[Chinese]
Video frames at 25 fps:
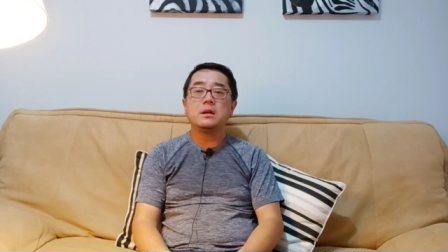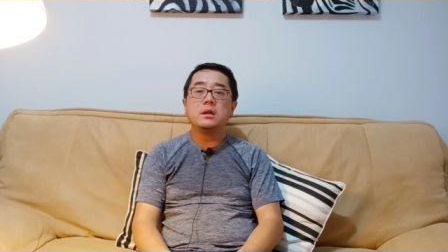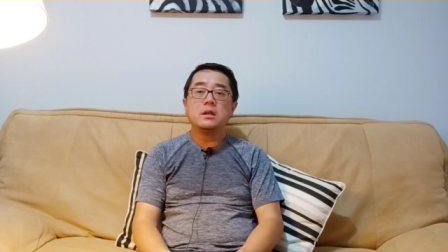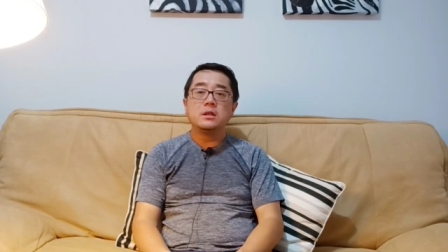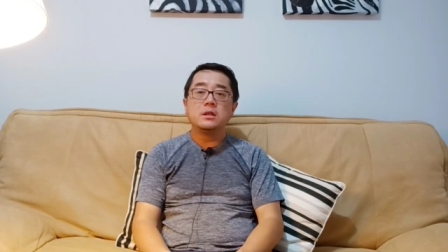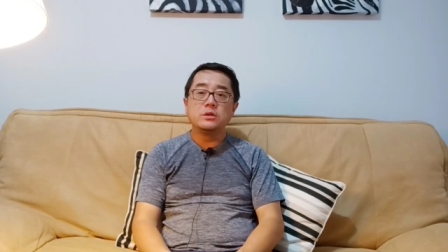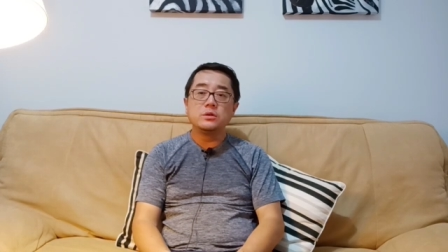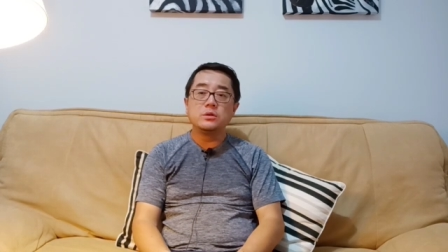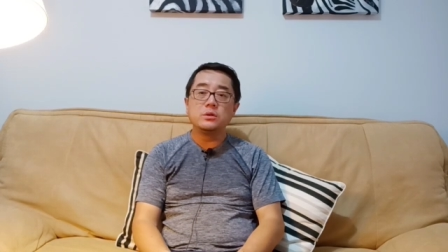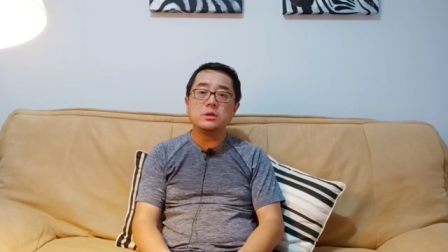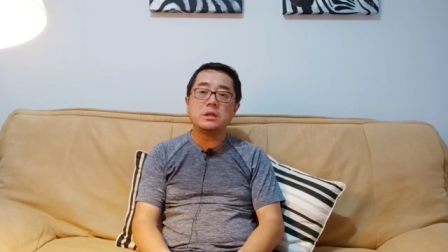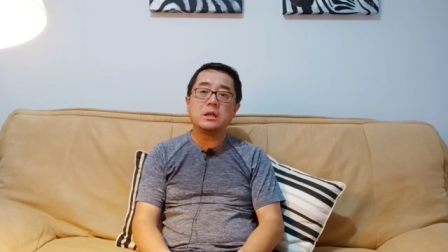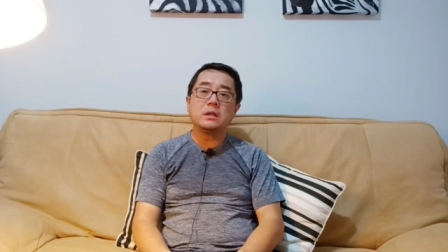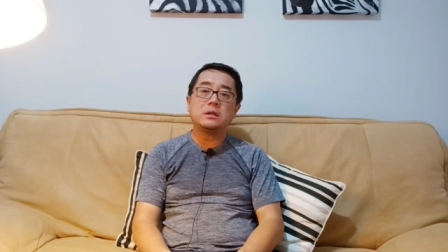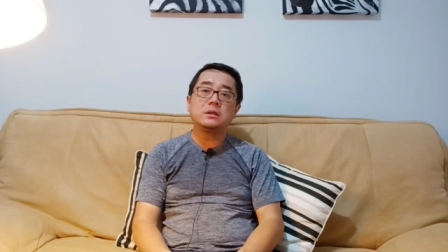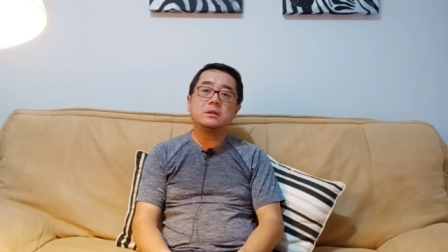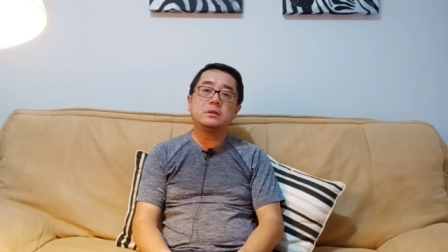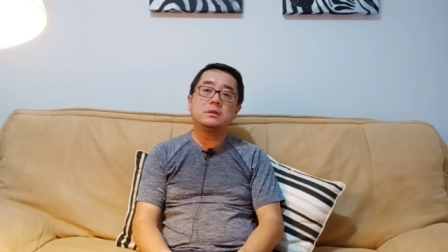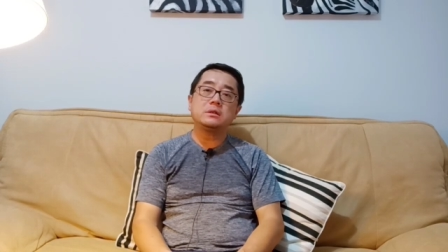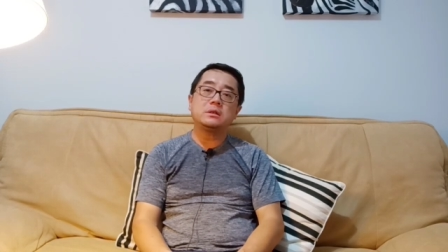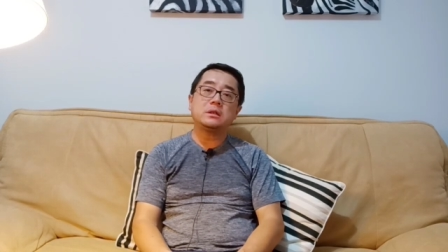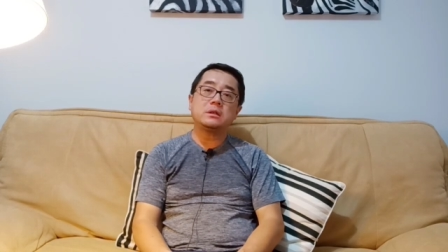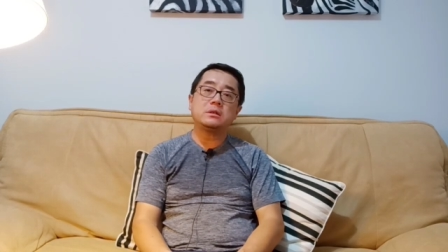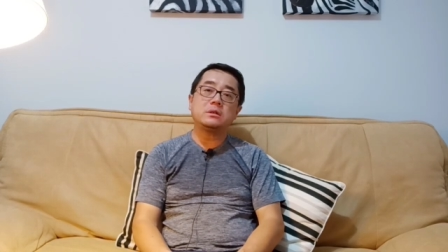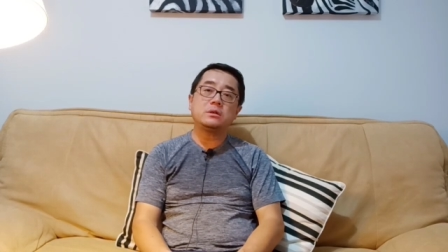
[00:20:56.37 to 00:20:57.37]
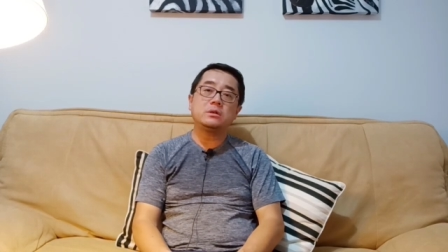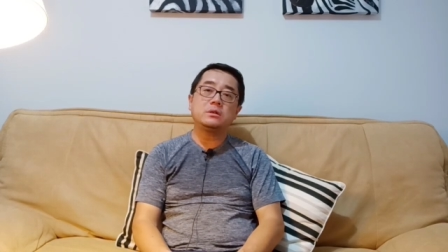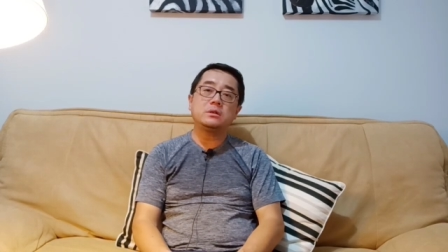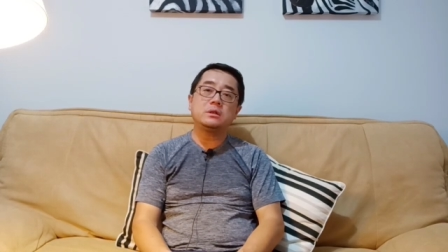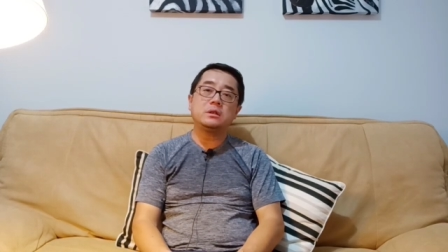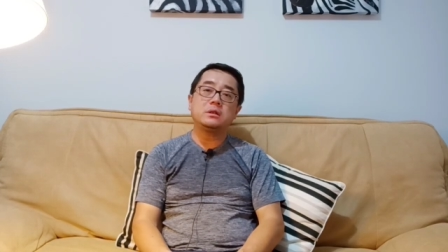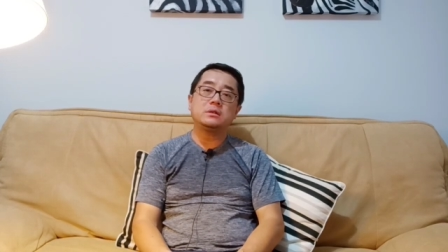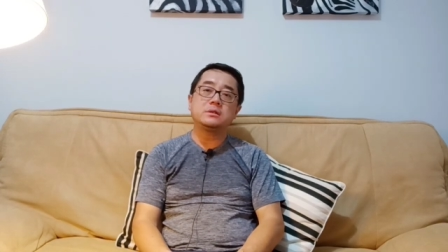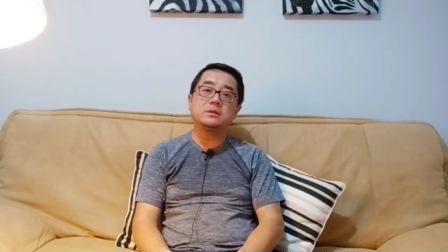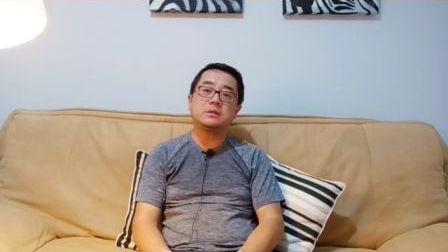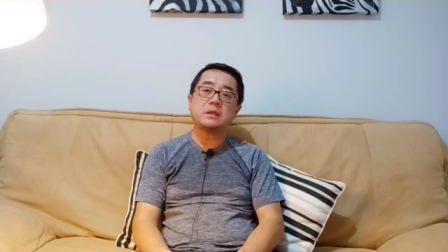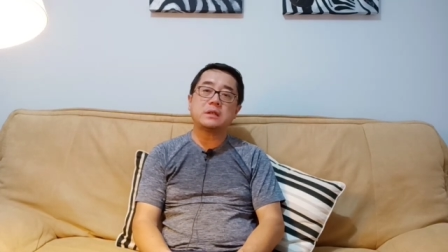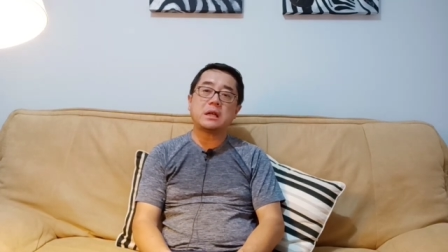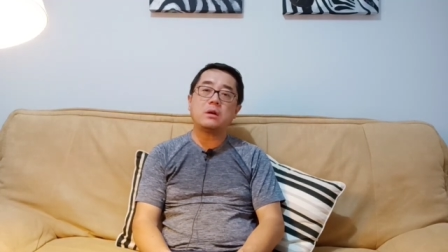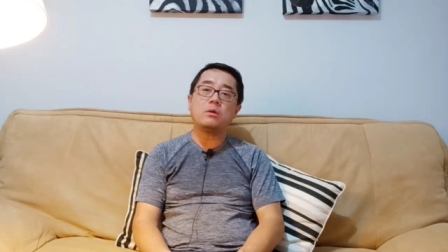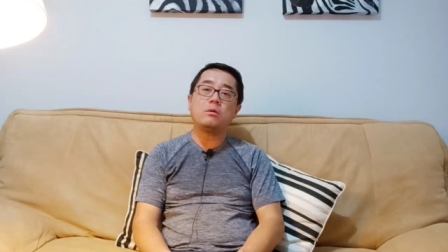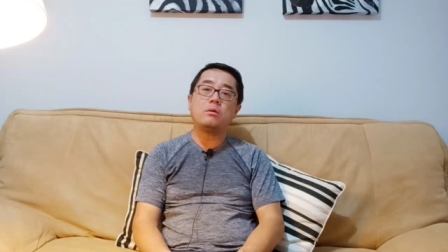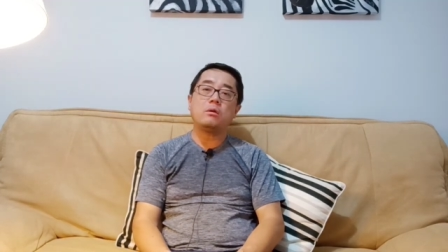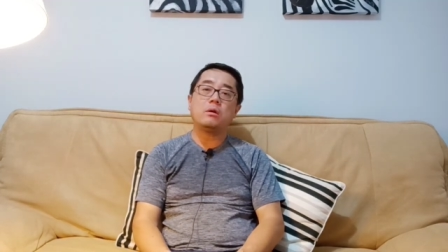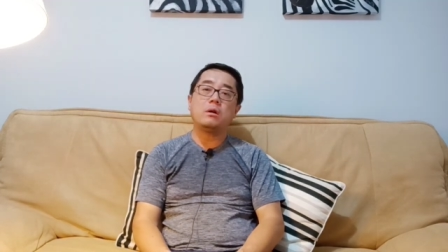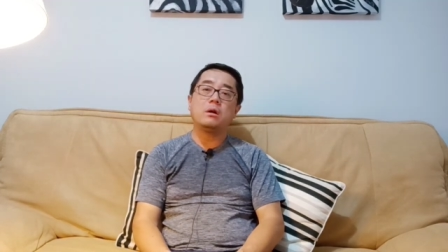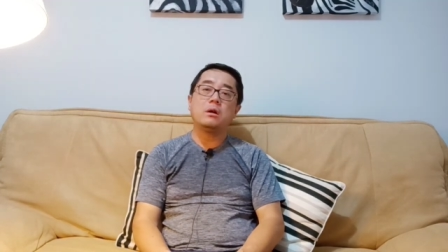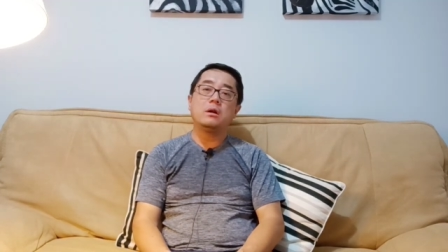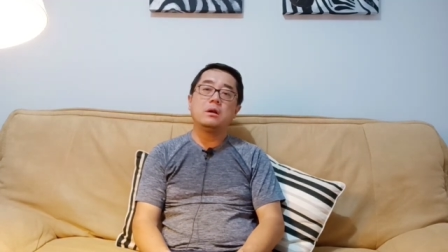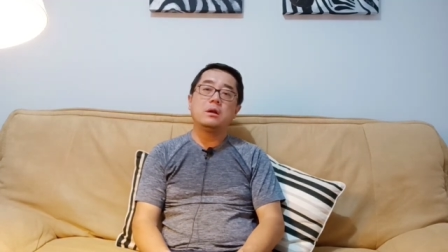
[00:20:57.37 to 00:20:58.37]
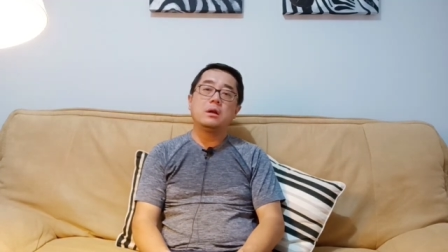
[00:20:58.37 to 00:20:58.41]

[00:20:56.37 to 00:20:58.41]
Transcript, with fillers: 你就像相当于这个山火，